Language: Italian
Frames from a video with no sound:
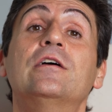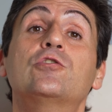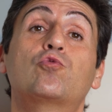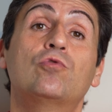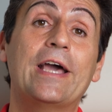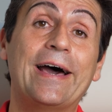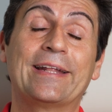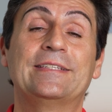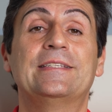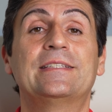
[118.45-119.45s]

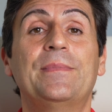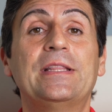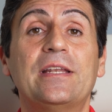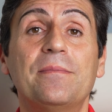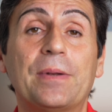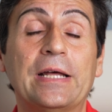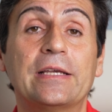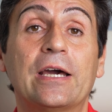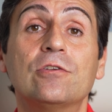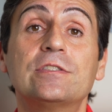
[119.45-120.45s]
studiare senza mettere in
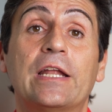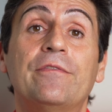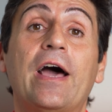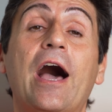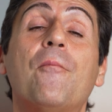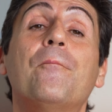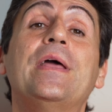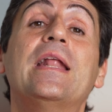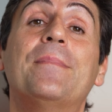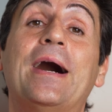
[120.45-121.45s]
pratica non serve a un
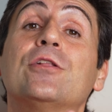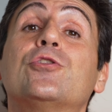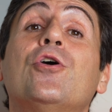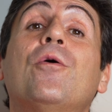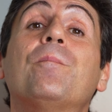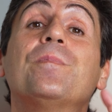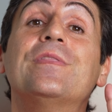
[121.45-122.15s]
bene amato